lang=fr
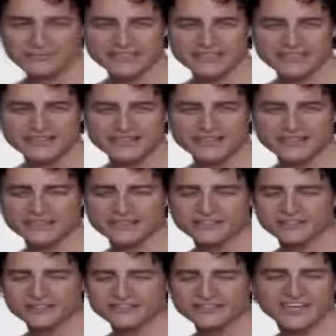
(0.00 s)
Mes
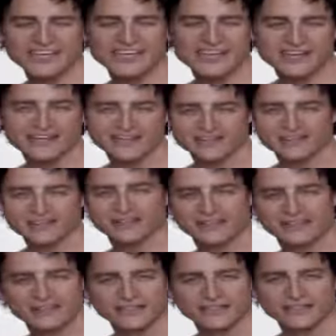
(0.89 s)
idées sont
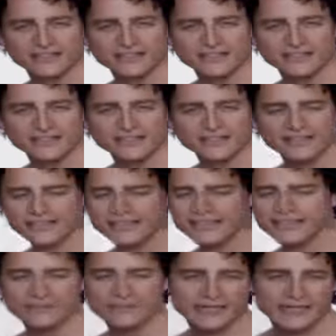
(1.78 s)
ternes
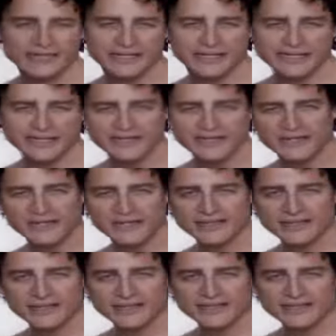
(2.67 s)
et emmêlées.
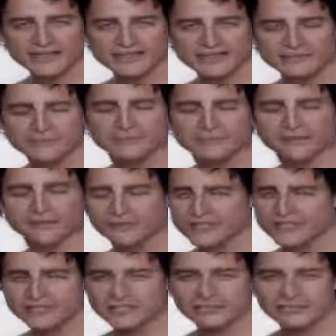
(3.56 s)
C'est
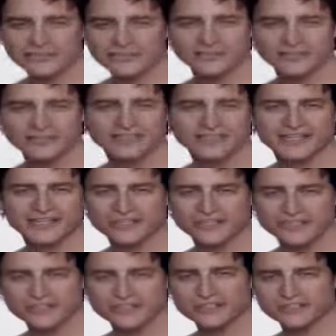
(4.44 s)
pourquoi j'ai besoin de
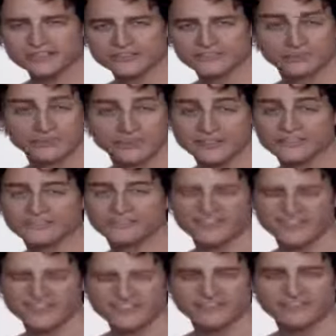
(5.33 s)
quelque chose pour les
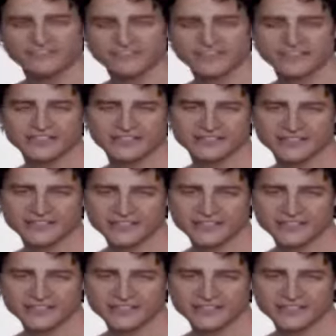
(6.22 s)
fortifier.